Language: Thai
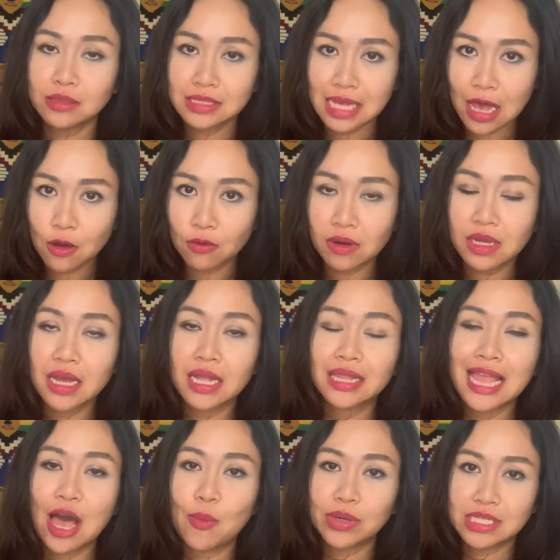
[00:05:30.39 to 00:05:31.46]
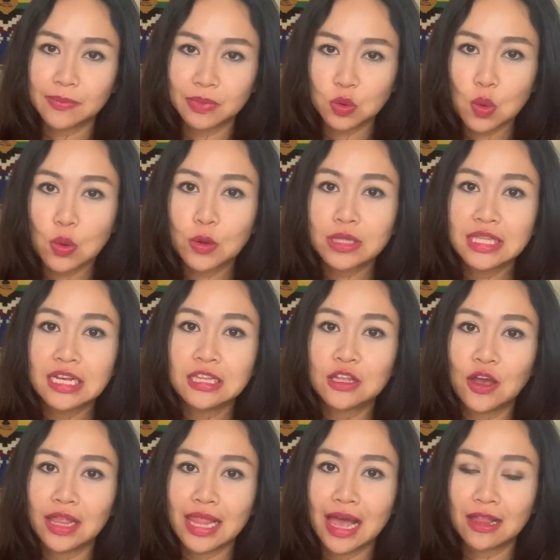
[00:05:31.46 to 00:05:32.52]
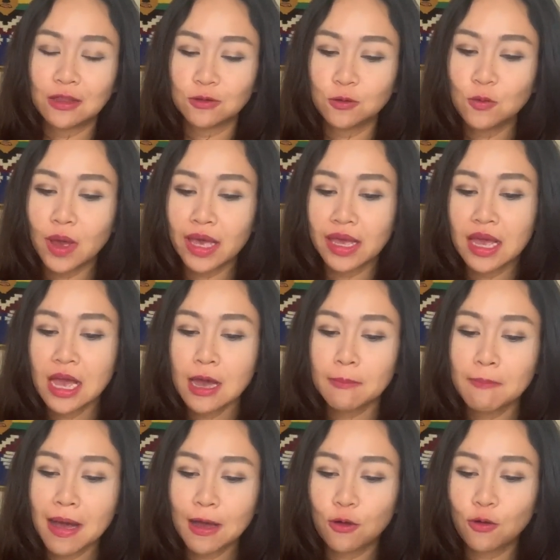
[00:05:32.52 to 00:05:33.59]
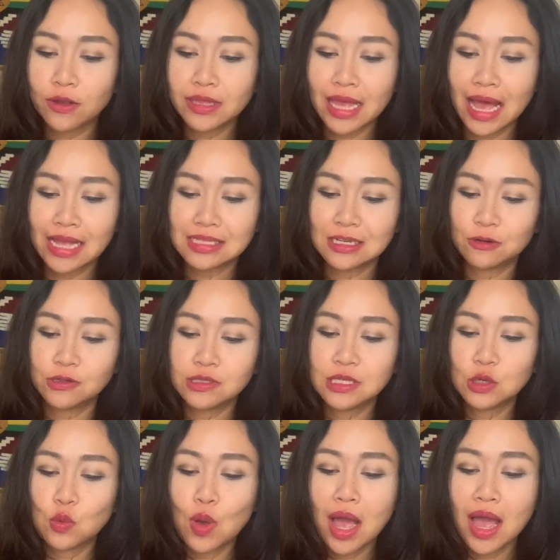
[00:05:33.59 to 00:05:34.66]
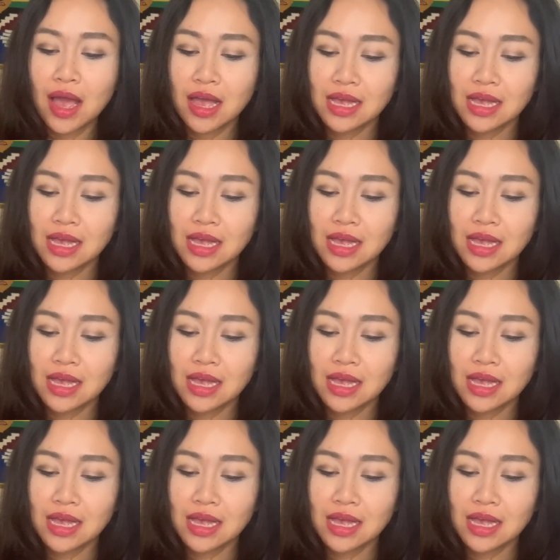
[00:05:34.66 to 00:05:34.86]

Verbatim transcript: เจ้าเรือนดาวประจำตัวคุณเดินถอยหลังเราด้วยบางคนอาจจะรู้สึกว่า